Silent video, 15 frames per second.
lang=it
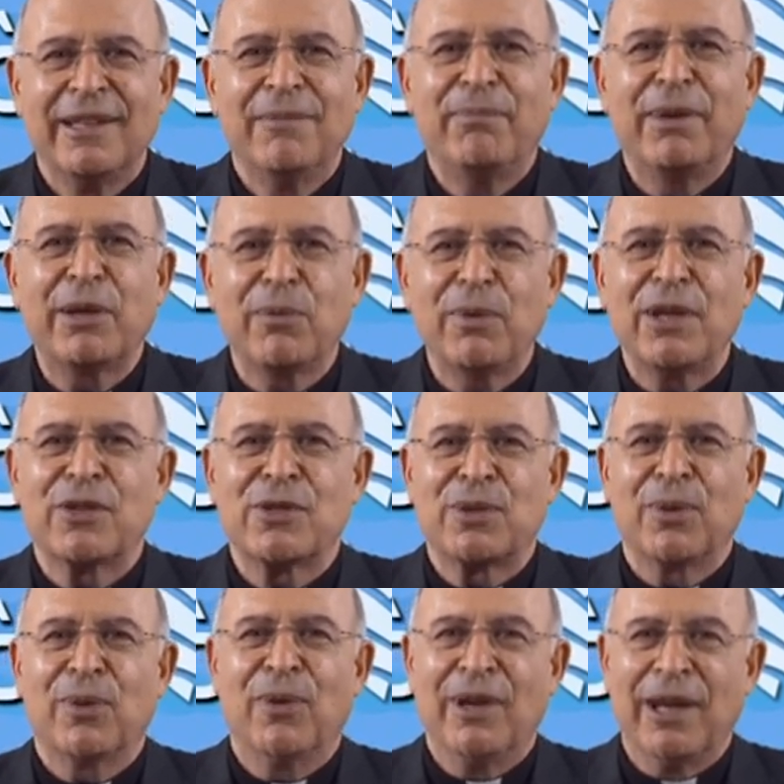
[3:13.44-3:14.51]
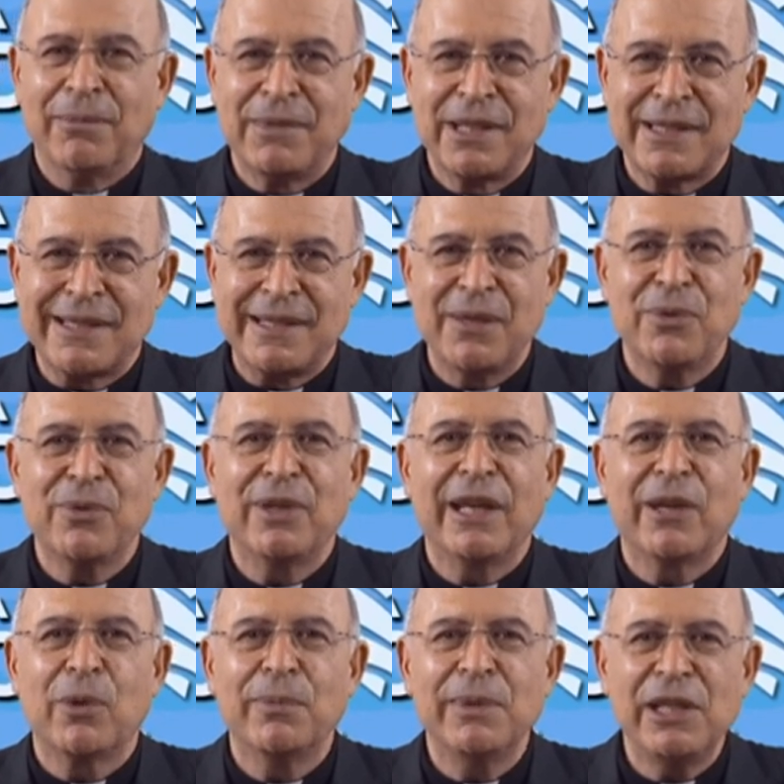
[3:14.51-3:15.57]
Per questo la
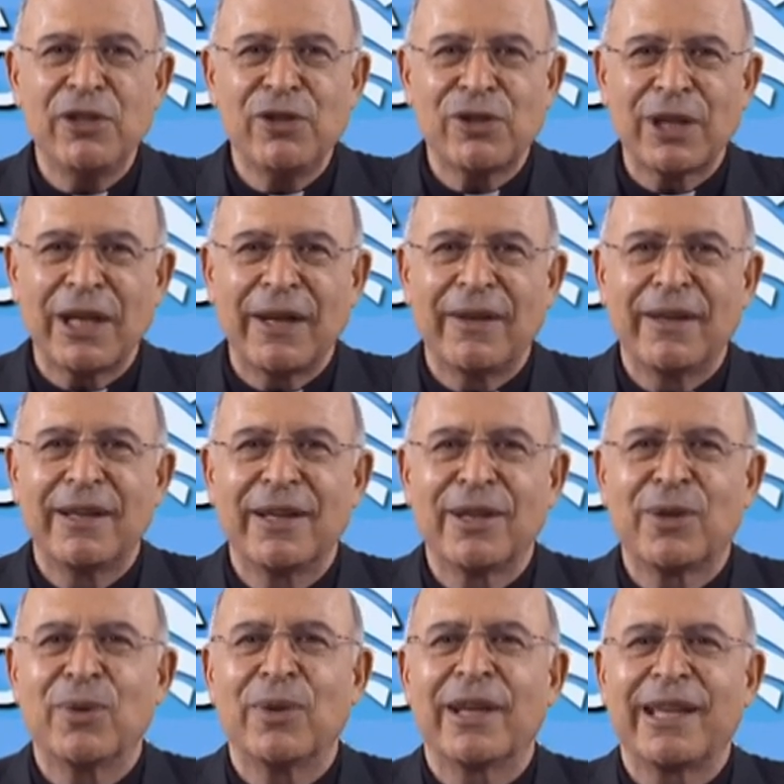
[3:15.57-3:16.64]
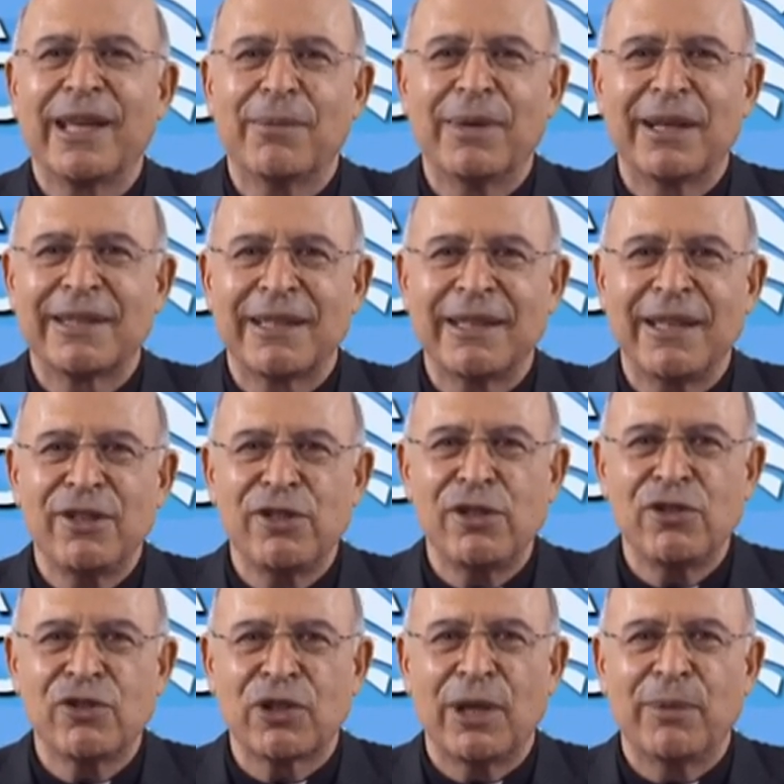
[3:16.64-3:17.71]
missione comincia con la chiamata dei
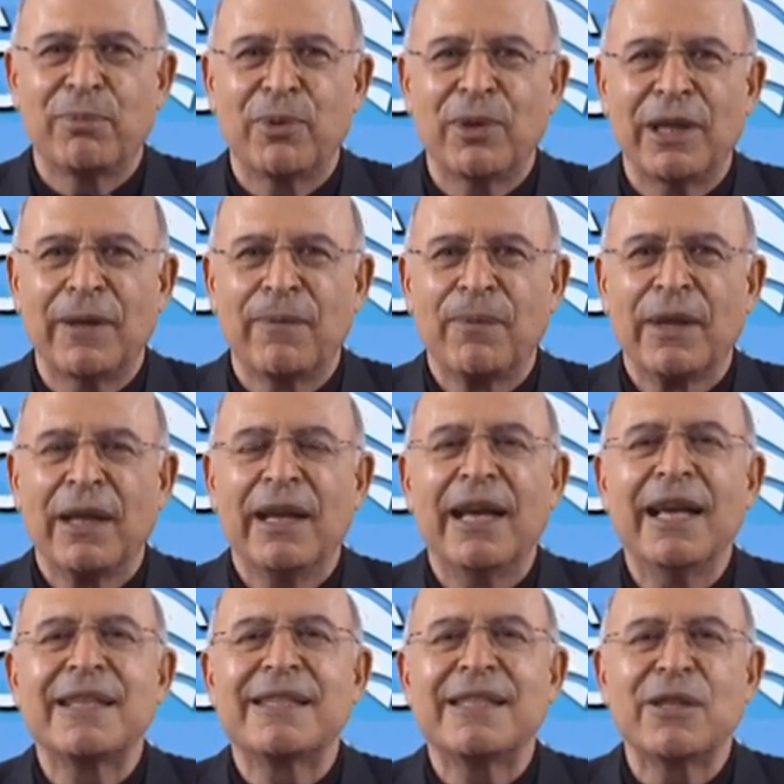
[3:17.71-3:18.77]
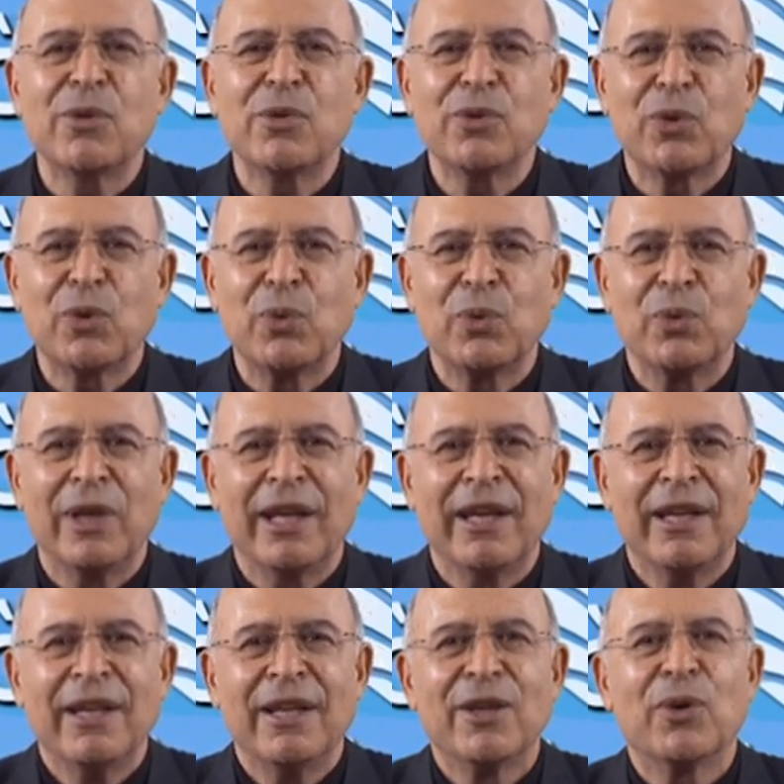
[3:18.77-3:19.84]
discepoli e si
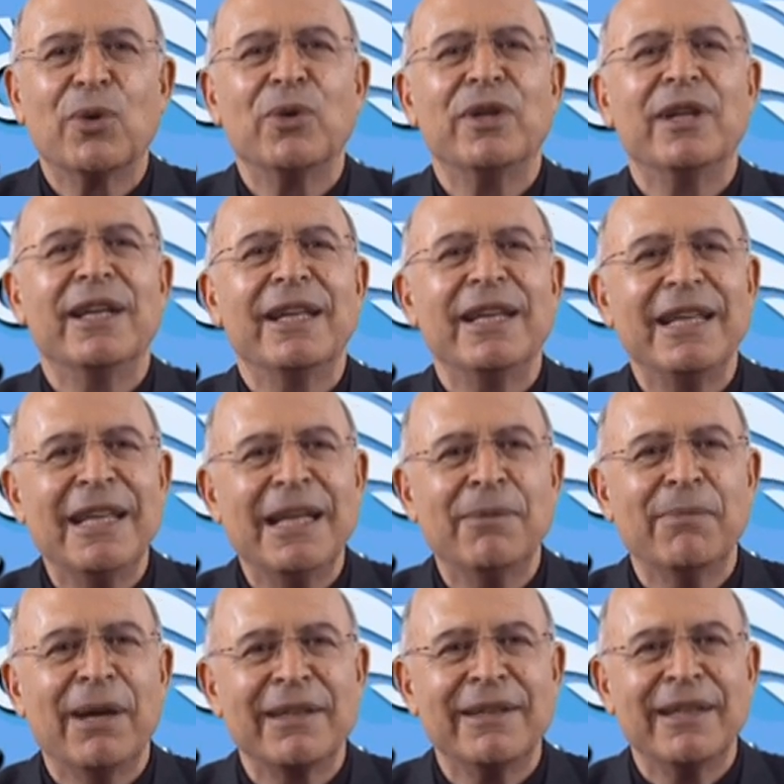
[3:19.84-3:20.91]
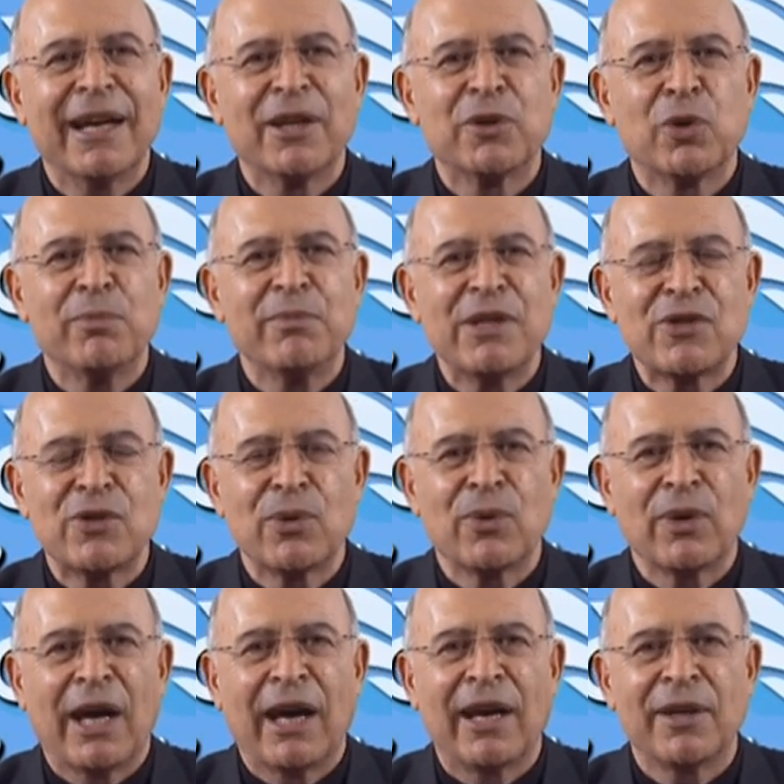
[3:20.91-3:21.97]
conclude con il mandato
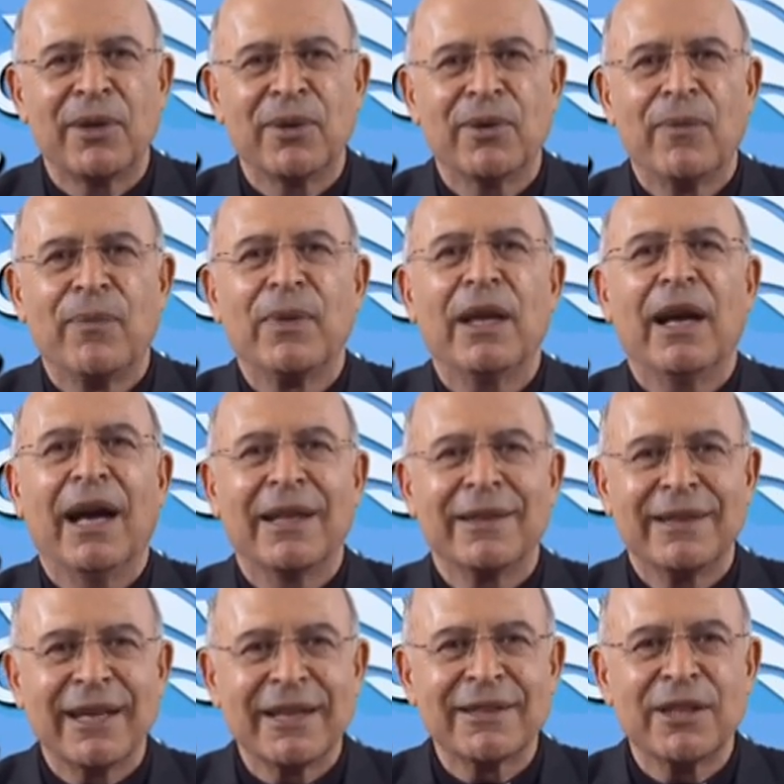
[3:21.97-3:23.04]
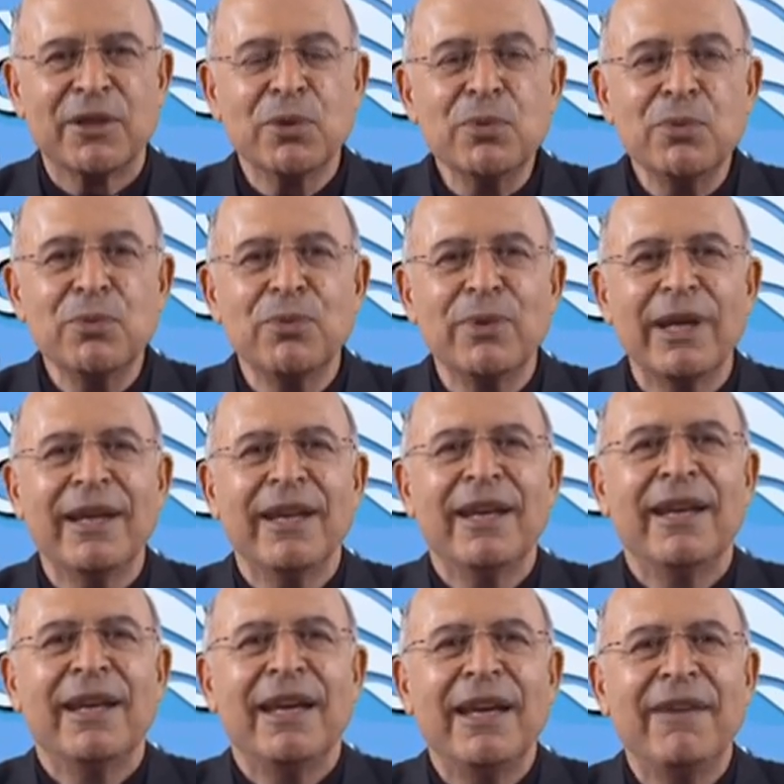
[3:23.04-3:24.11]
missionario. Andate dunque
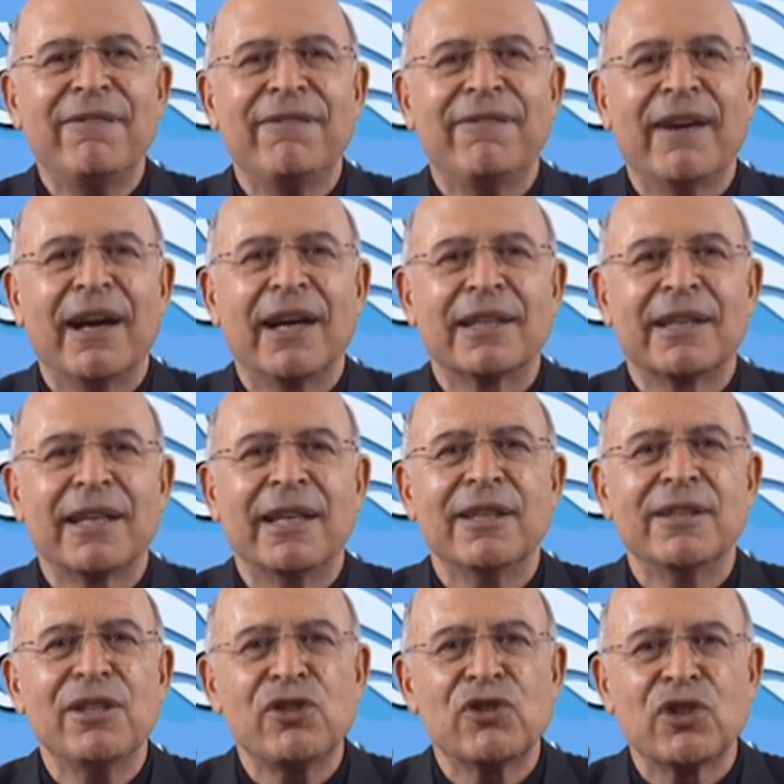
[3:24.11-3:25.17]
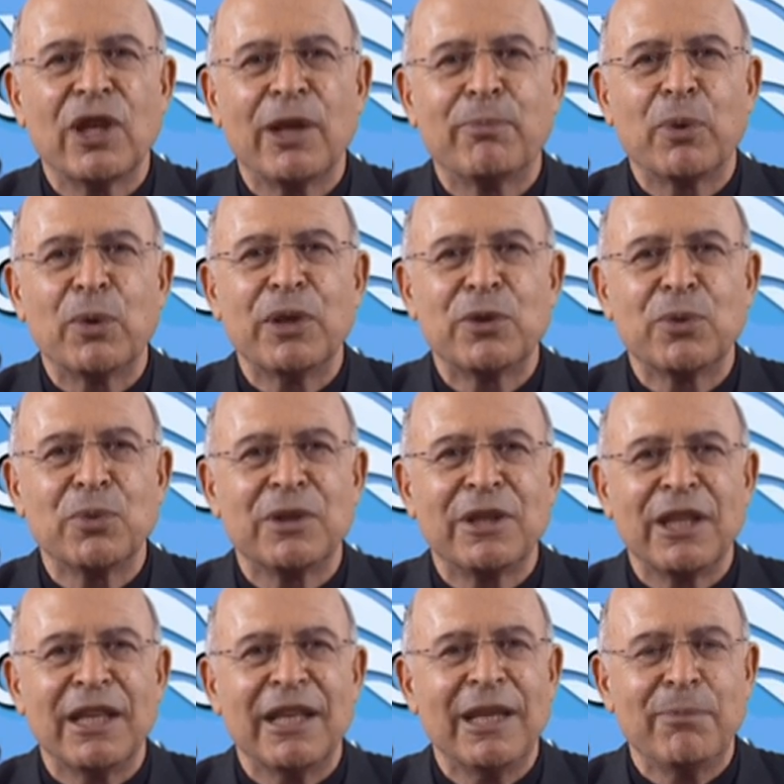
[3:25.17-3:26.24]
e fate discepoli
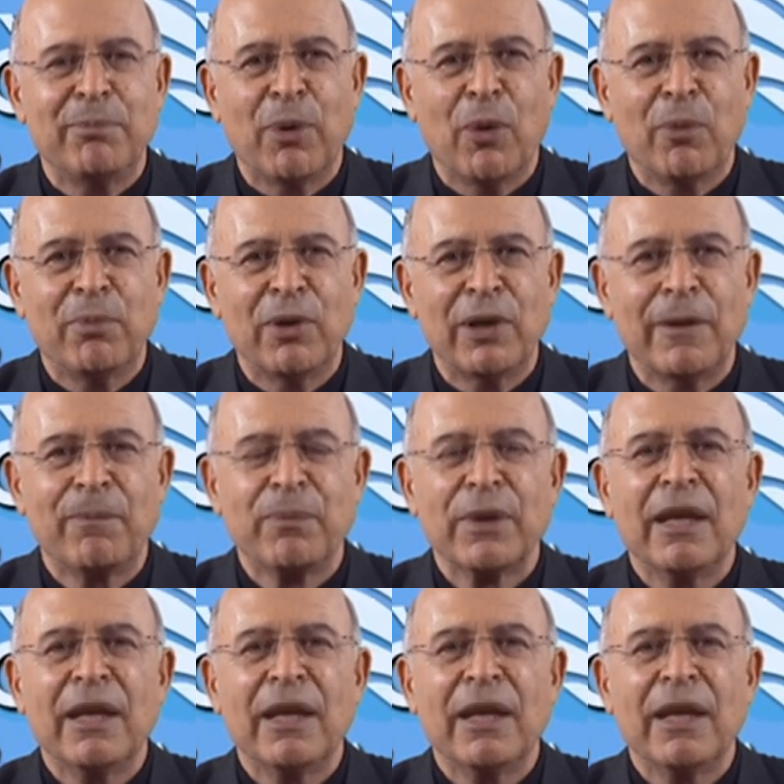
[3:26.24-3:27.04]
tutti i popoli.